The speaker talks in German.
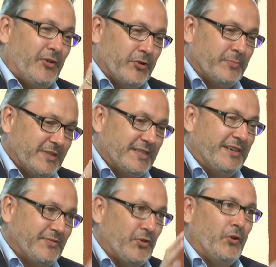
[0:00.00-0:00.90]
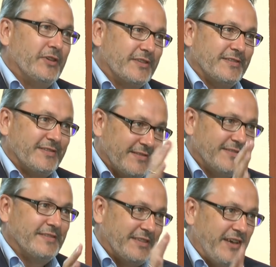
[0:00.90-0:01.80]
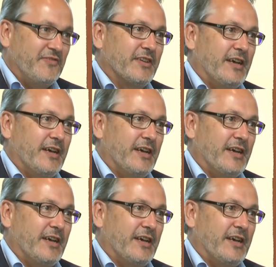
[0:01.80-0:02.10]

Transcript: auch mit seinen Freunden treffen